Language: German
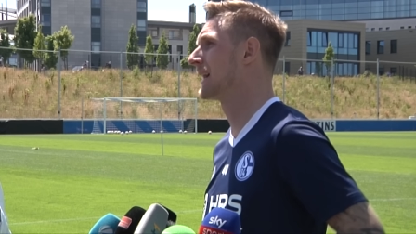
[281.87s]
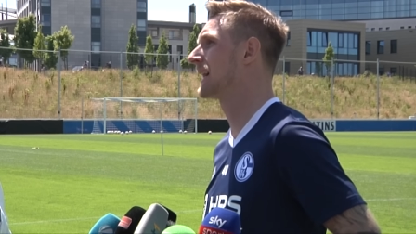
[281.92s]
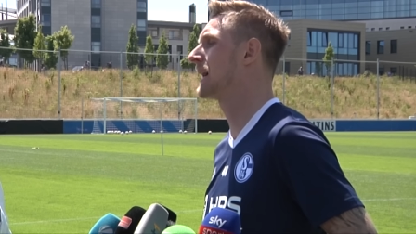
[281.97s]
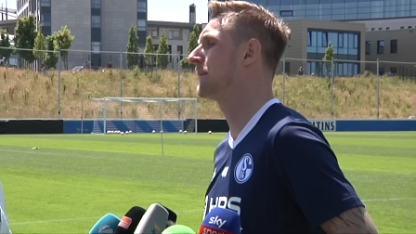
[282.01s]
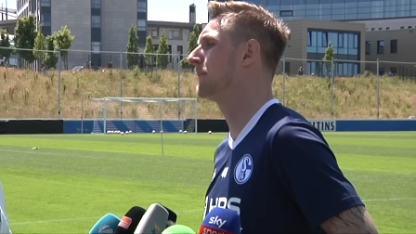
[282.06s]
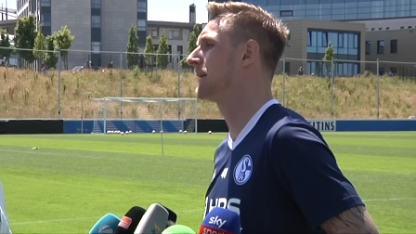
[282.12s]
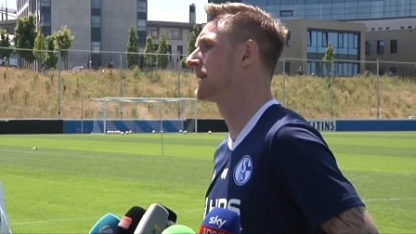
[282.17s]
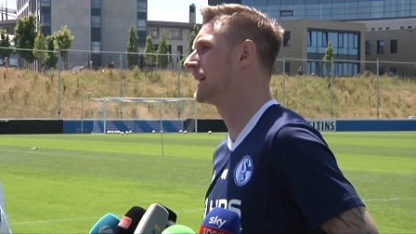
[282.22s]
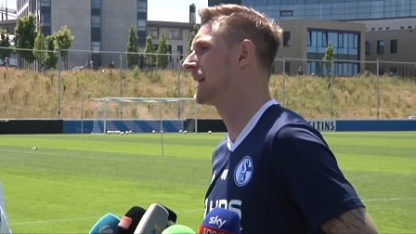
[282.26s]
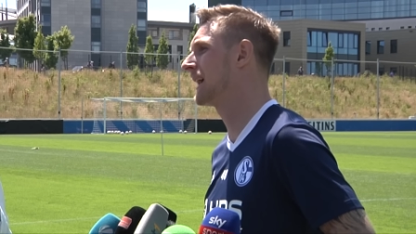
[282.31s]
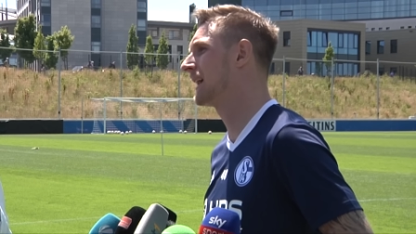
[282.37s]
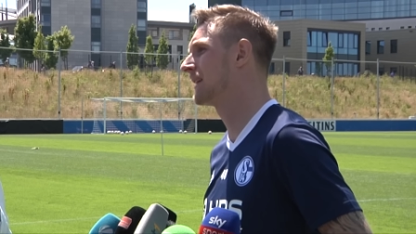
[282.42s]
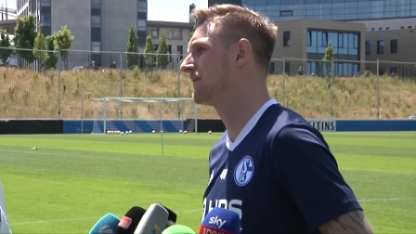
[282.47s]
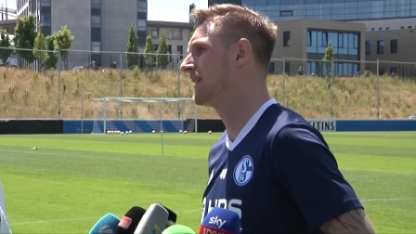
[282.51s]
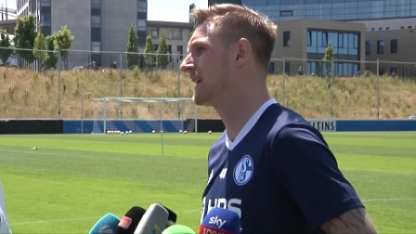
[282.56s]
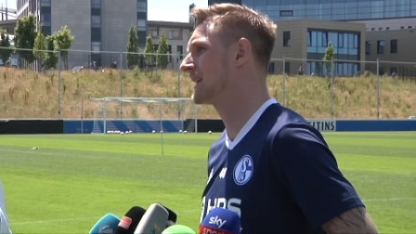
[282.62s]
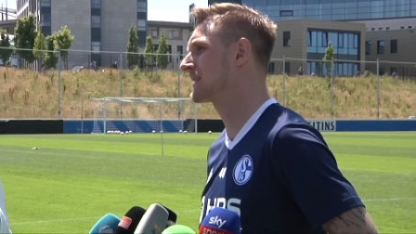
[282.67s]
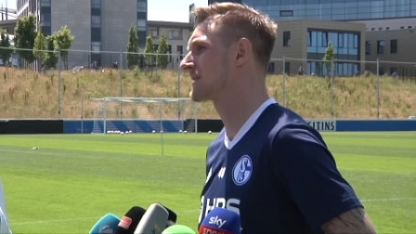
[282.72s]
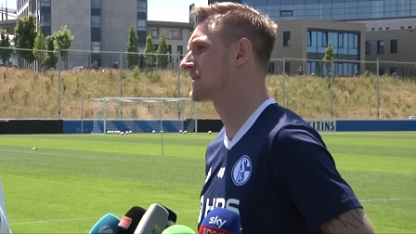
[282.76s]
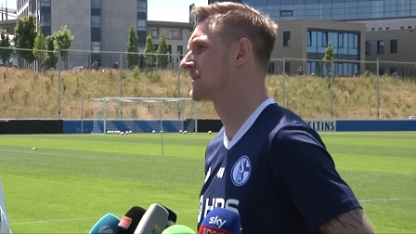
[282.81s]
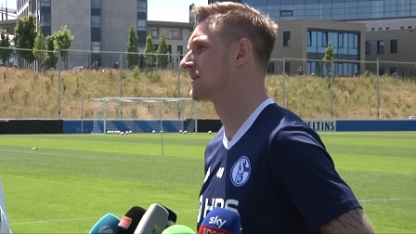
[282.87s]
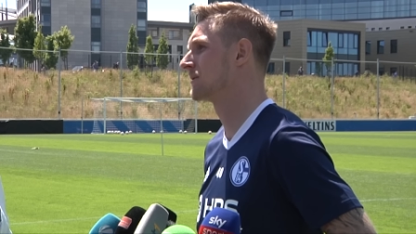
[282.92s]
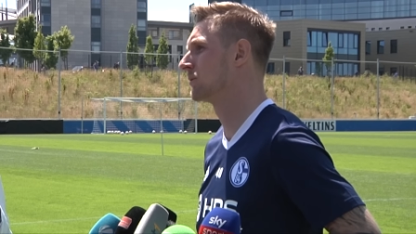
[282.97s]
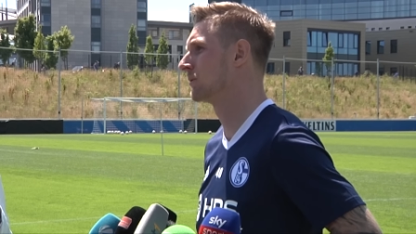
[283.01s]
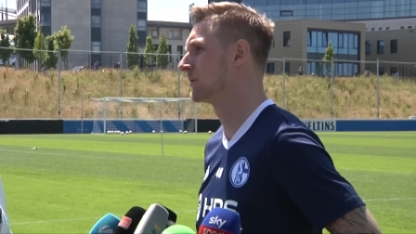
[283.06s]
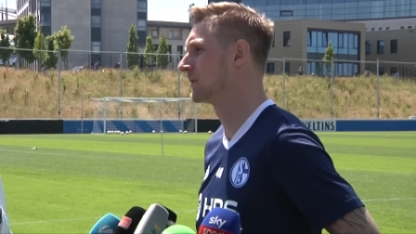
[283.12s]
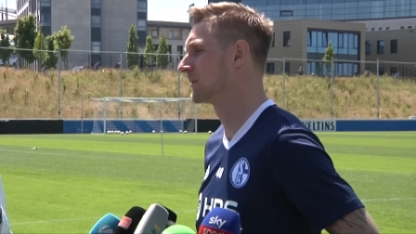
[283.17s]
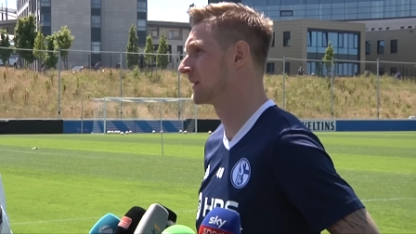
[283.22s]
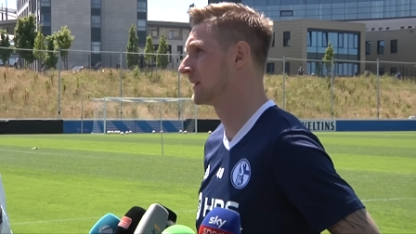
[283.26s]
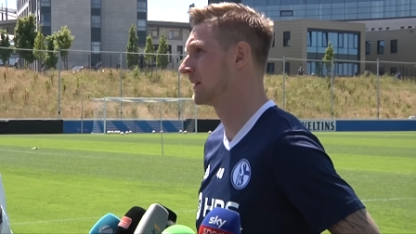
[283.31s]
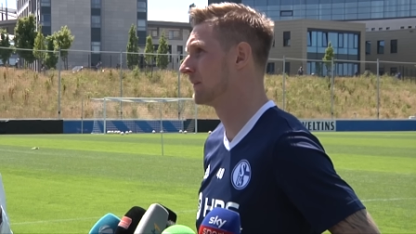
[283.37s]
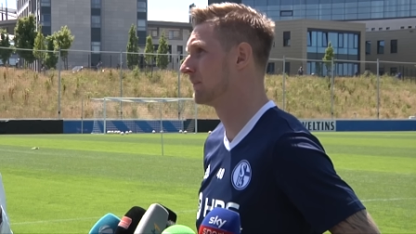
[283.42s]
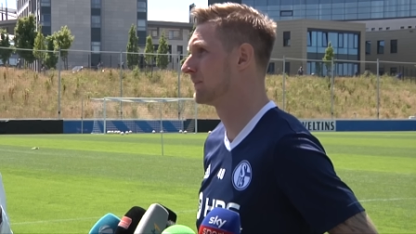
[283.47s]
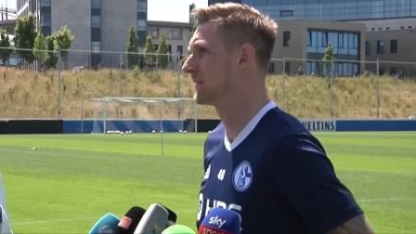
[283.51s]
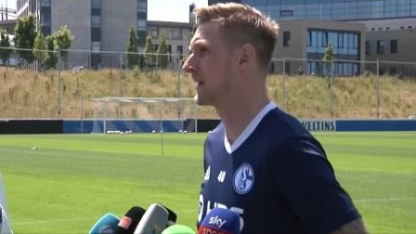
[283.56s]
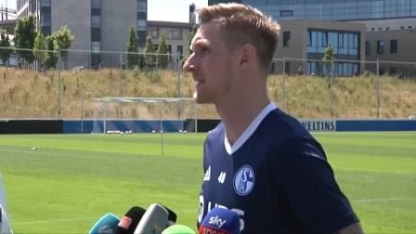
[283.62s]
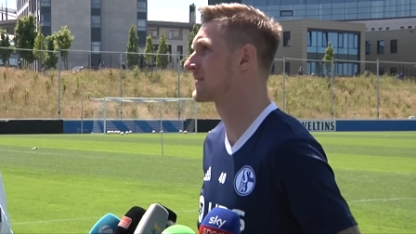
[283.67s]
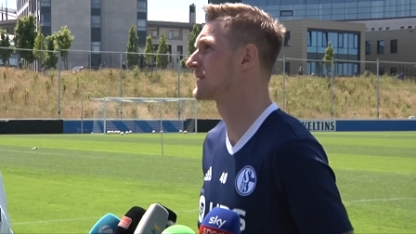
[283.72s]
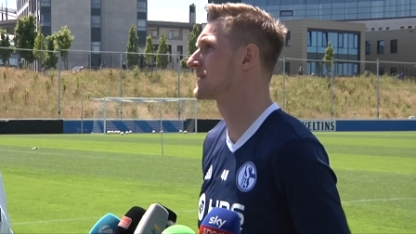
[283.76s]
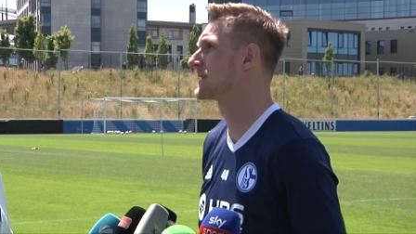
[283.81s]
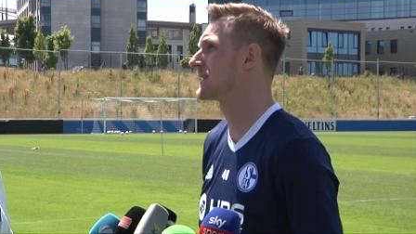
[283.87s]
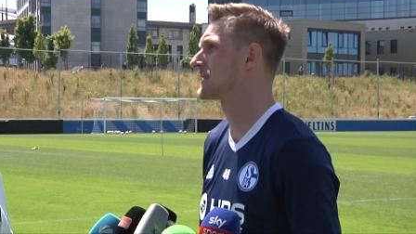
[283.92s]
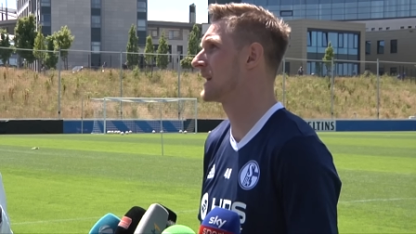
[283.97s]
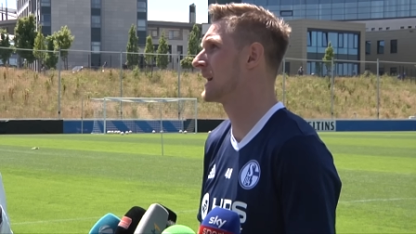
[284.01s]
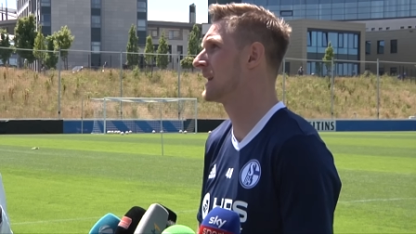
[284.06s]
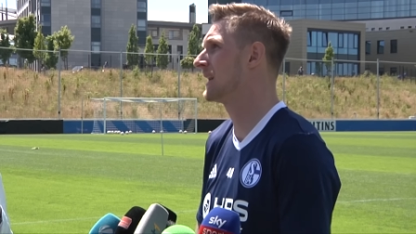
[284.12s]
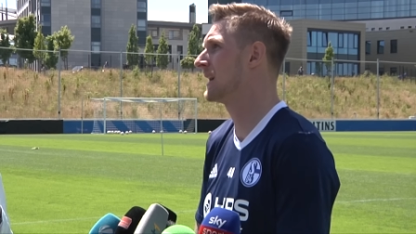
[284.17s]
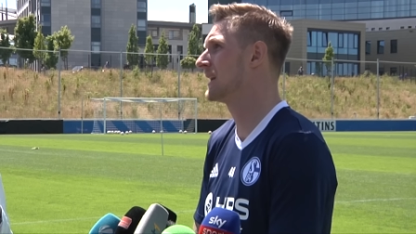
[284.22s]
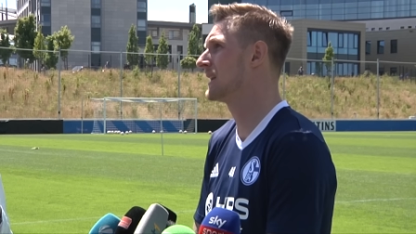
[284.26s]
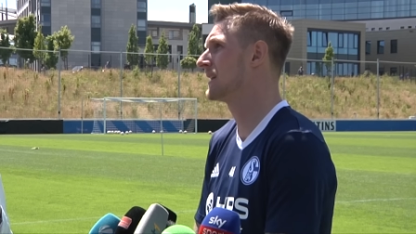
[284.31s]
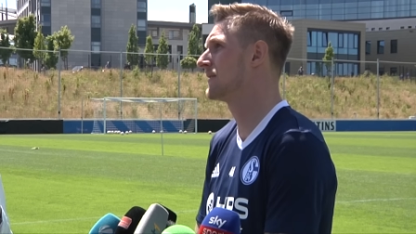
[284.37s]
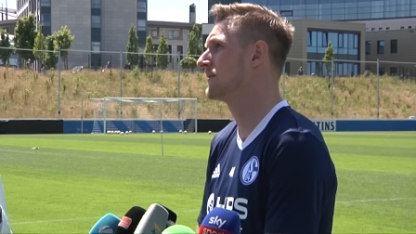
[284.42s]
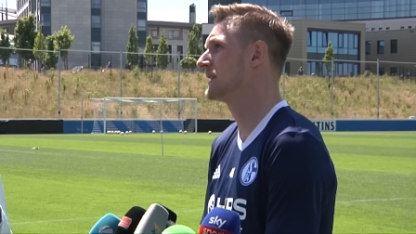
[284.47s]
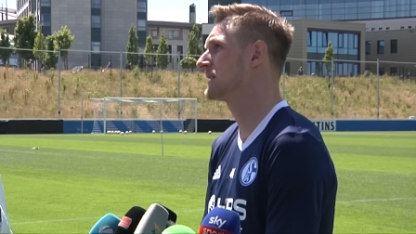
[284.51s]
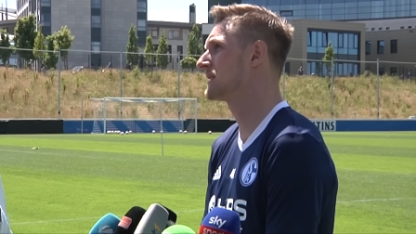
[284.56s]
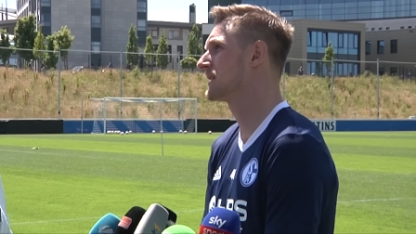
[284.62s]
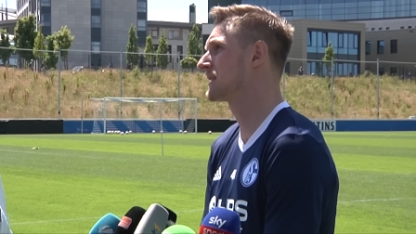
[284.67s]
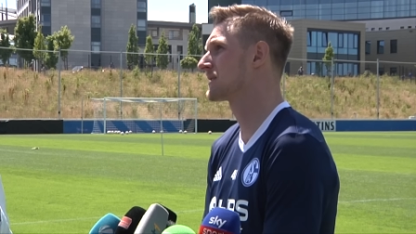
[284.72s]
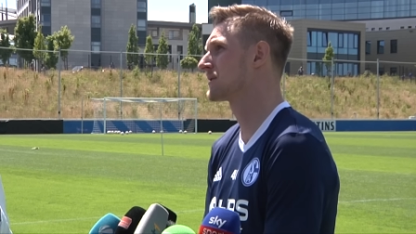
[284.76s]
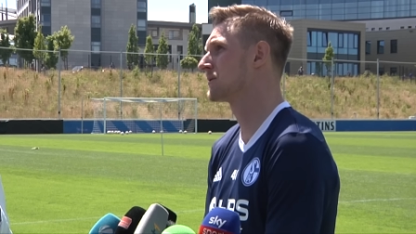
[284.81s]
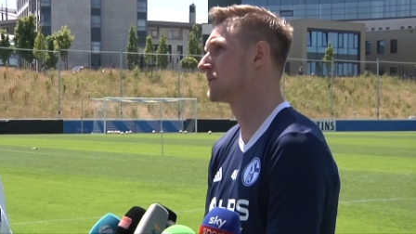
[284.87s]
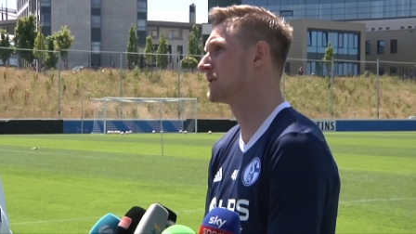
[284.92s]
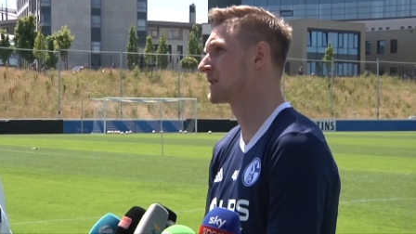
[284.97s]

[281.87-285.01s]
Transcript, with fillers: dann kann man daran wachsen. Und ähm, das ist das Aller, Allerwichtigste.